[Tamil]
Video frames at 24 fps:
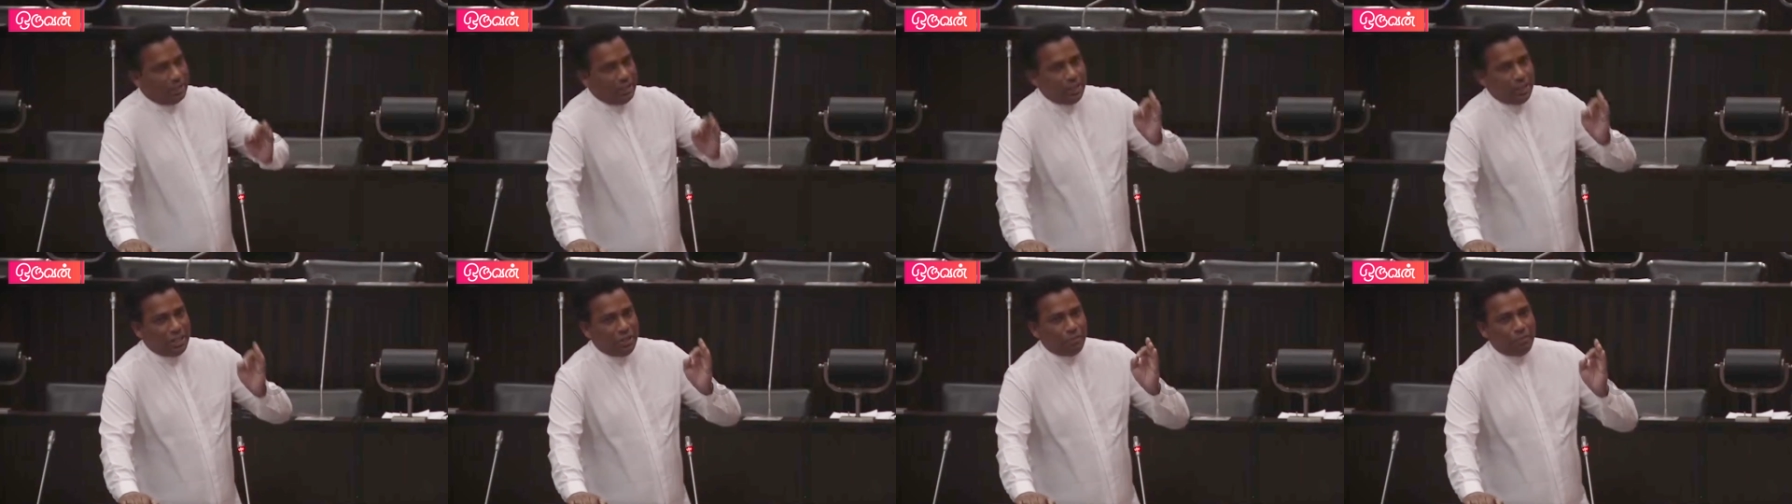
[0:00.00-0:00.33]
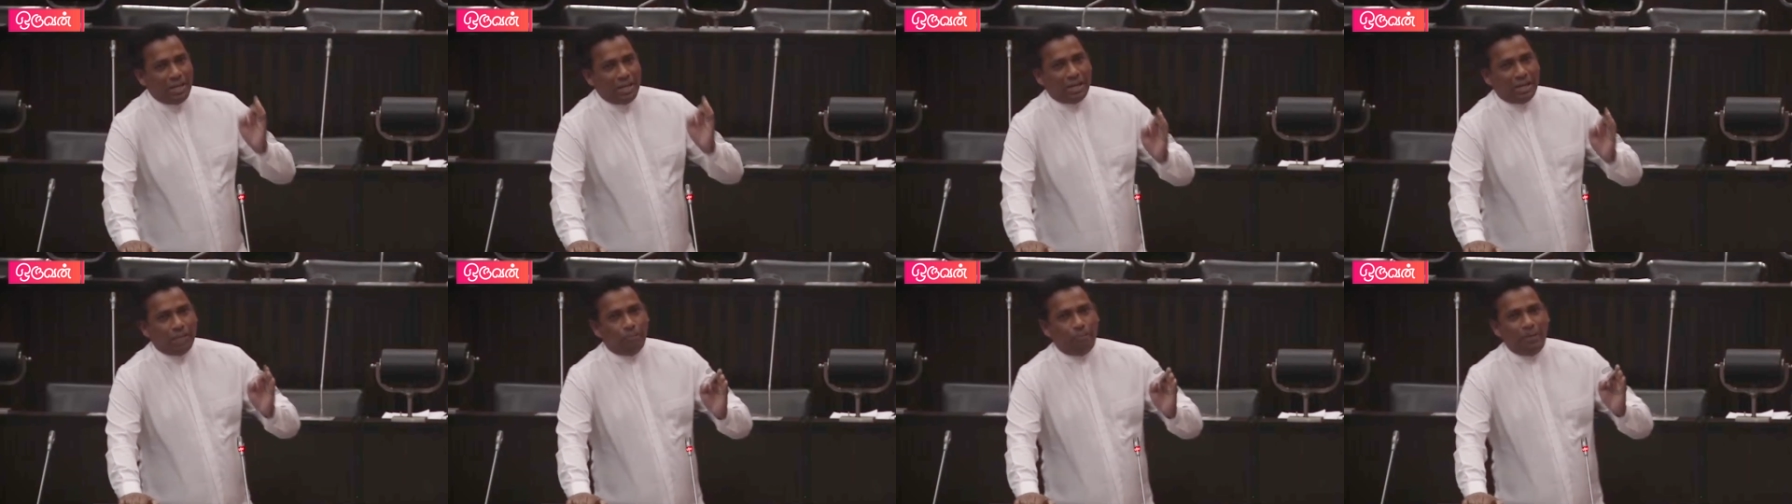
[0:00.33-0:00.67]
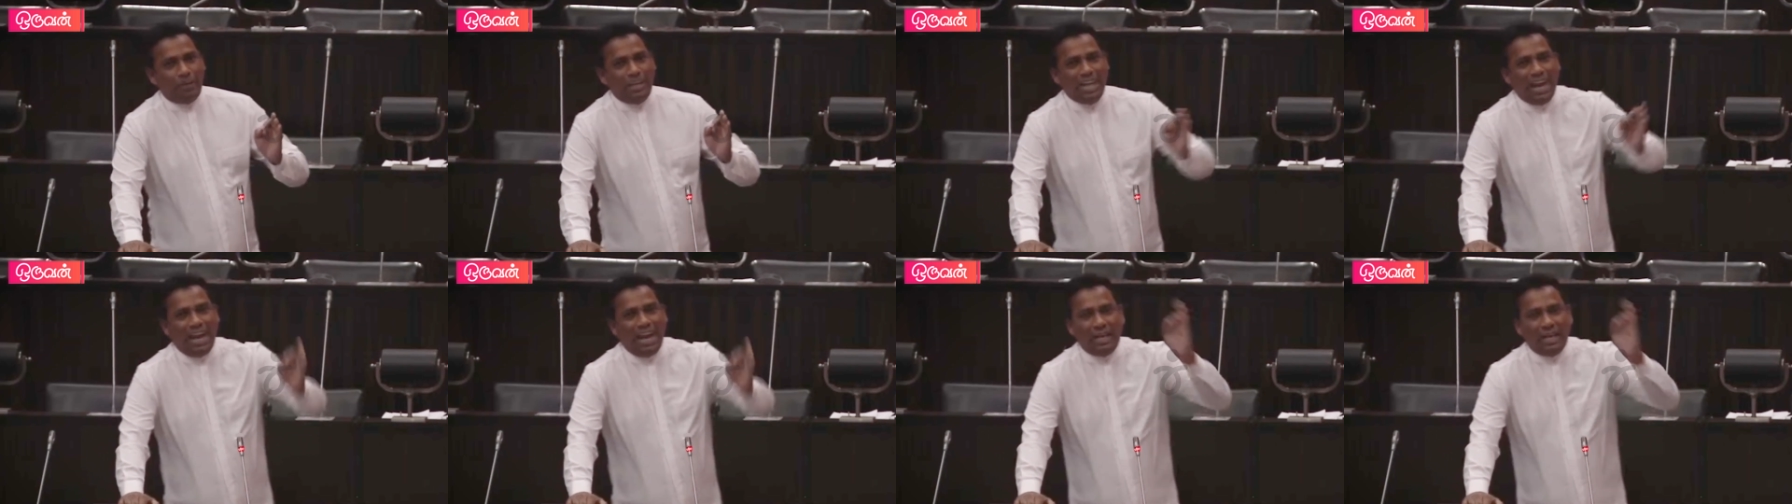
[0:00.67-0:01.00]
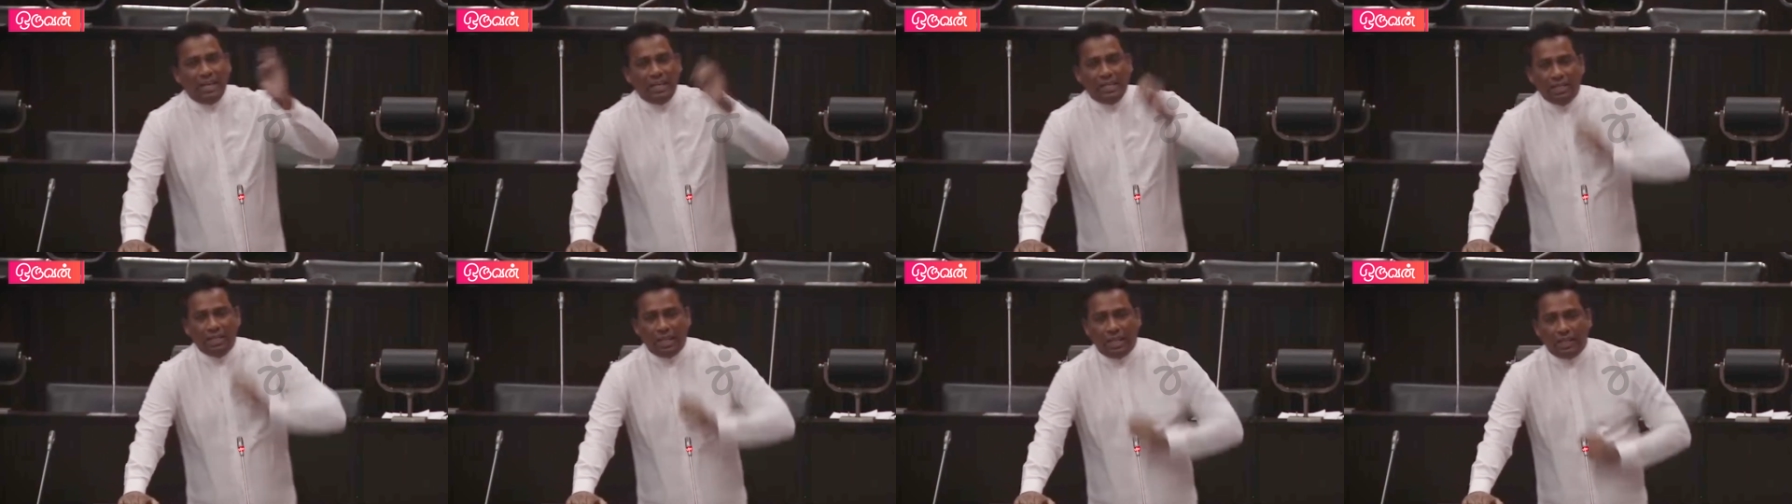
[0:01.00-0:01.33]
நீதிமன்ற
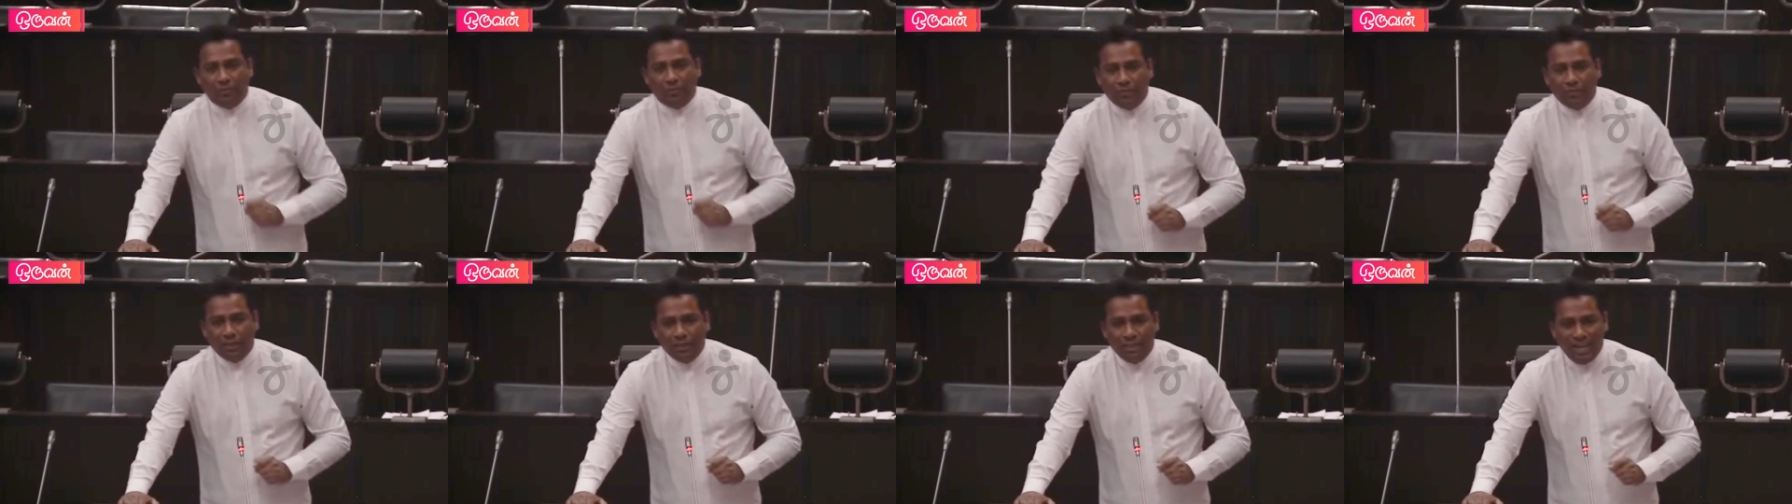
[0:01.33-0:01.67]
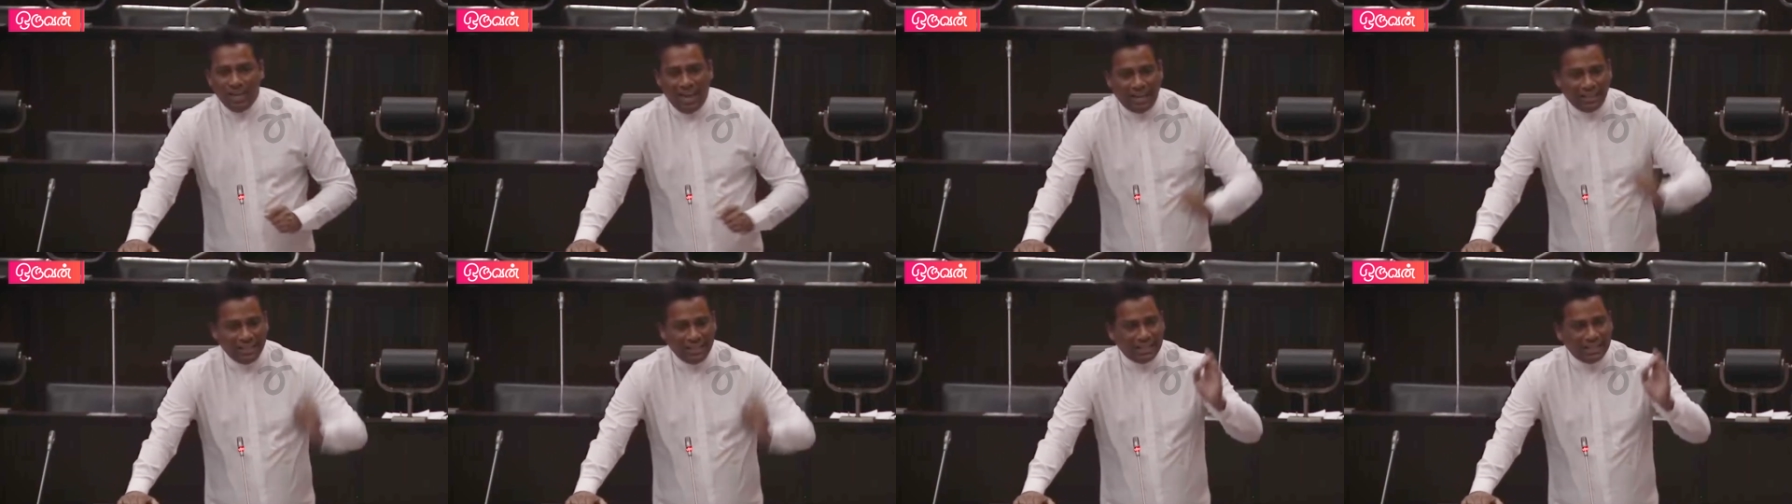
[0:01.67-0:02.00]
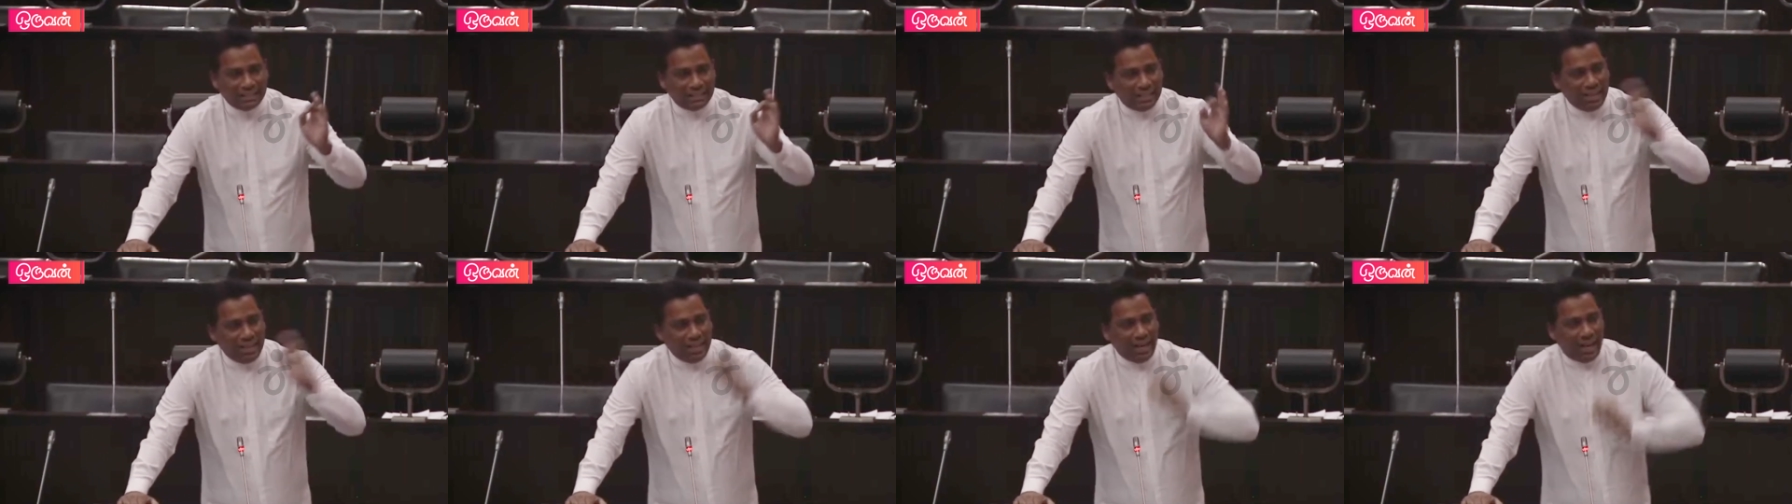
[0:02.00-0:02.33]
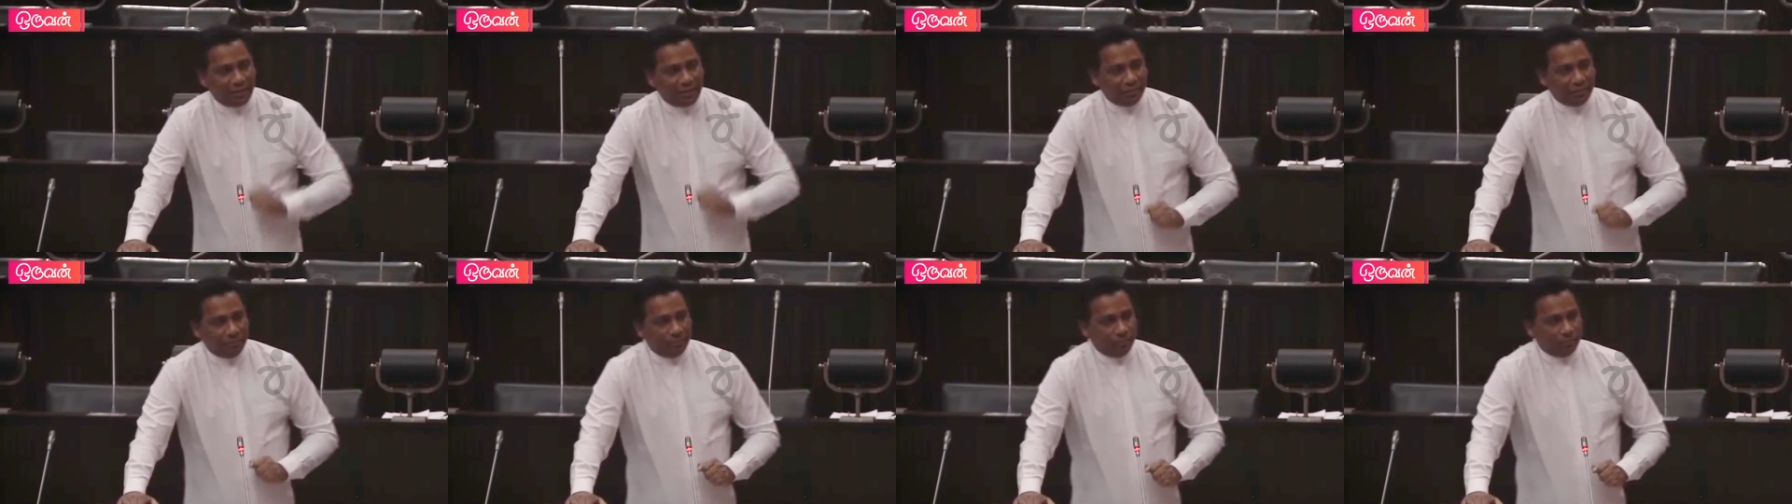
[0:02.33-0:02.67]
பிடியானை இருந்தது யார் இந்த
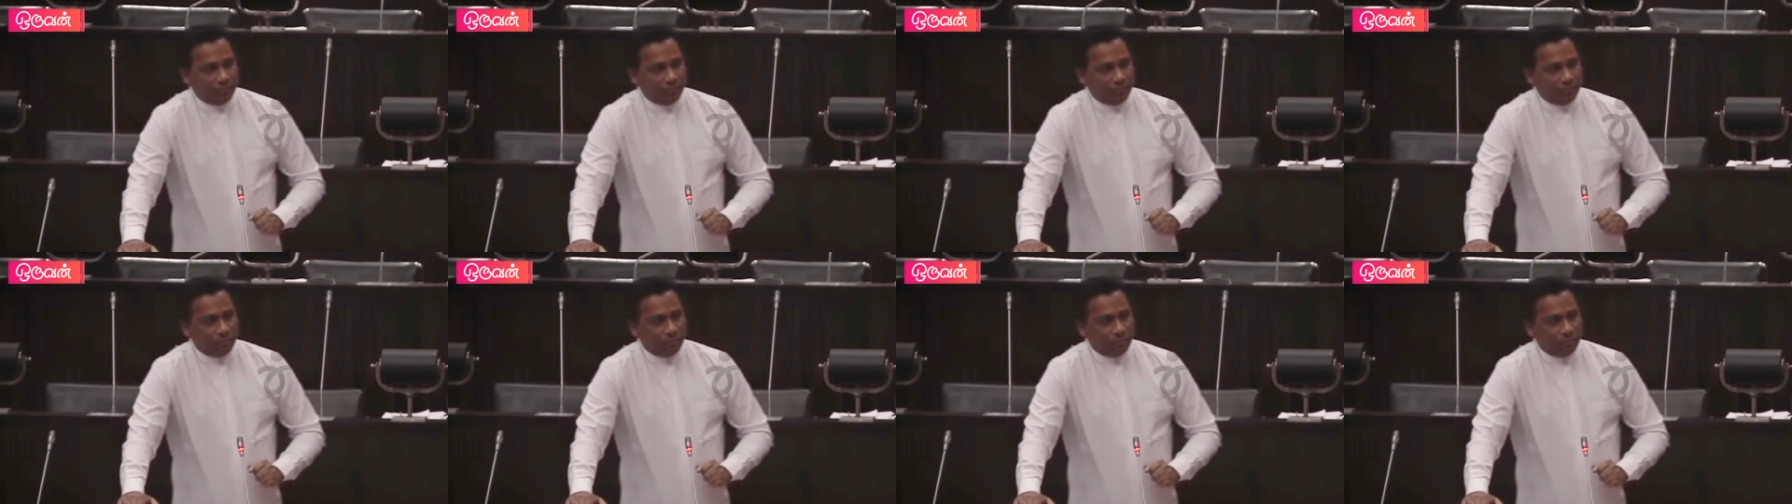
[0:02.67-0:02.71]
சஹரான்